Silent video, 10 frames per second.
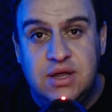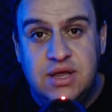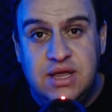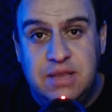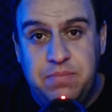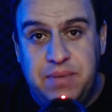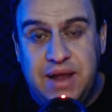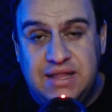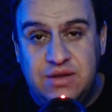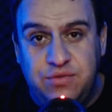E
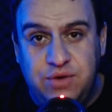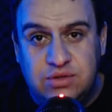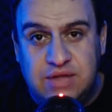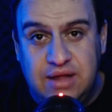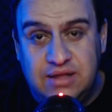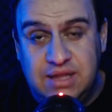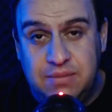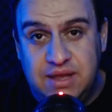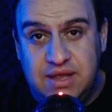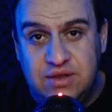para não faltar,
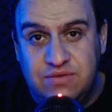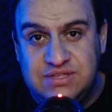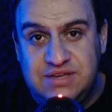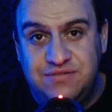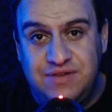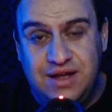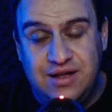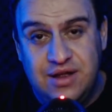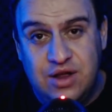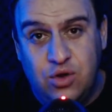também quero que você vá
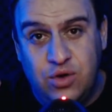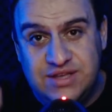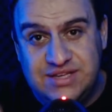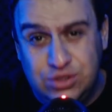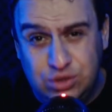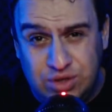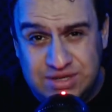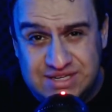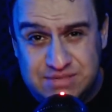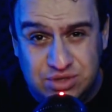conhecer
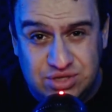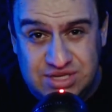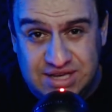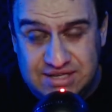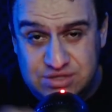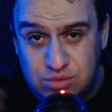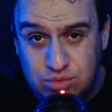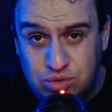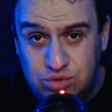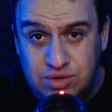todas as motocicletas do
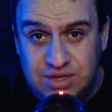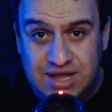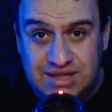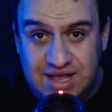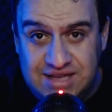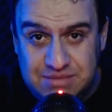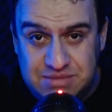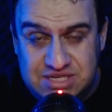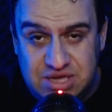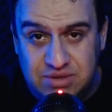mundo. E quem tem essa
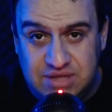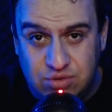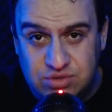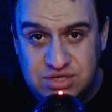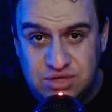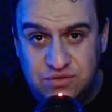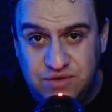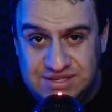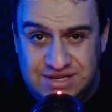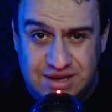missão e está conseguindo
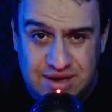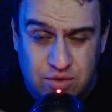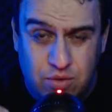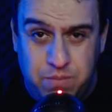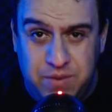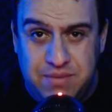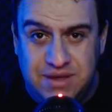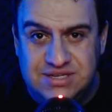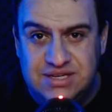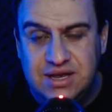fazer com
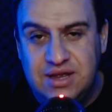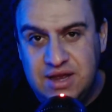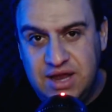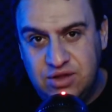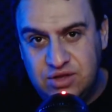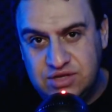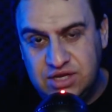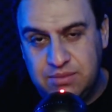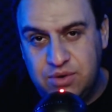primazia dia é o nosso querido amigo